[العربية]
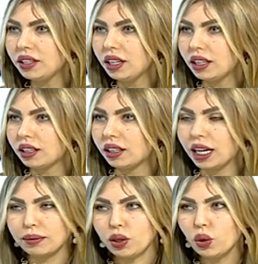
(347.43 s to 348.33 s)
آه،
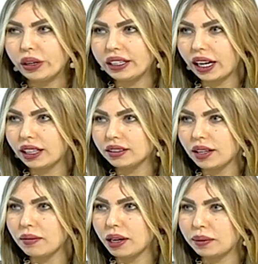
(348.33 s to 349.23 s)
اربيل هو اللي
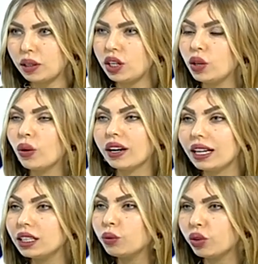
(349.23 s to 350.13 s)
قدم اربيل اللي هو
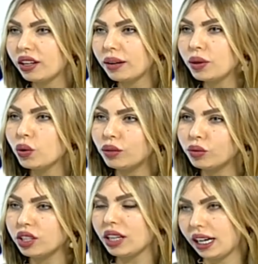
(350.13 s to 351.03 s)
كان المثابر
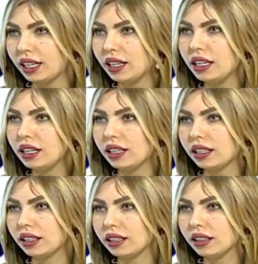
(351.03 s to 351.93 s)
والمصر على
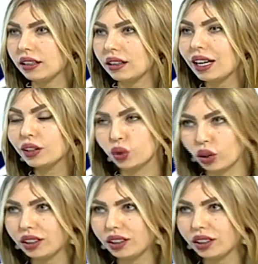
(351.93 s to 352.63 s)
آه، اخذ نقطه